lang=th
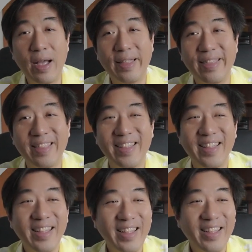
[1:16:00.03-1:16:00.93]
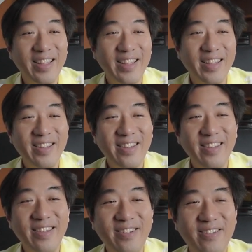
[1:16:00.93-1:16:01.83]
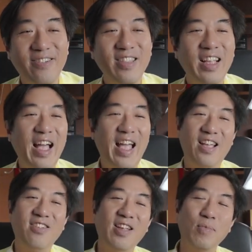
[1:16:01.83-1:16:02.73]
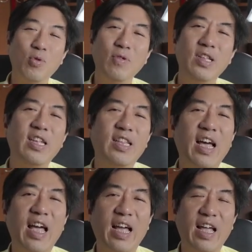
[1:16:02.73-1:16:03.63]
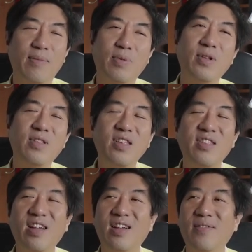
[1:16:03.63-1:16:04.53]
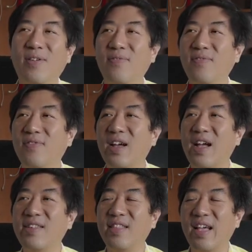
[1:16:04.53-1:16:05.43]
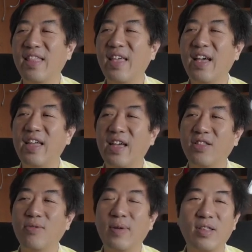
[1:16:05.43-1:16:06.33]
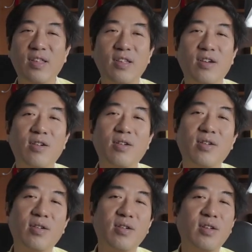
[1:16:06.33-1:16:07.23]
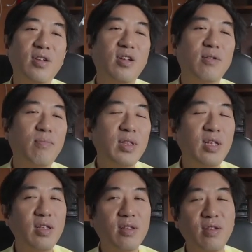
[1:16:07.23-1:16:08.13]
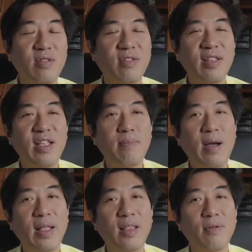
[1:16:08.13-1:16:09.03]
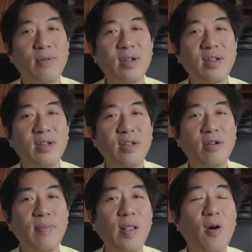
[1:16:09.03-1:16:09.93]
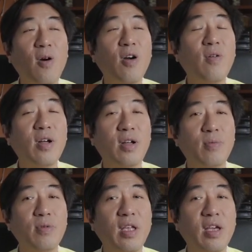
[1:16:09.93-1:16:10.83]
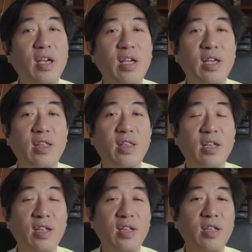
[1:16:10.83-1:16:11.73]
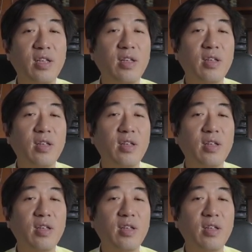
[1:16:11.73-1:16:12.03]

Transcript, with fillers: ปัจจุบันคือคนขายเขาทำทุกวิถีทางอ่ะเพื่อที่จะแบบขายสินค้าได้อ่ะโดยบางทีก็ไม่ได้นึกถึงจรรยาบรรณหรือว่าก็ไปหลอกเขาอ่ะพูดง่ายๆนะฮะ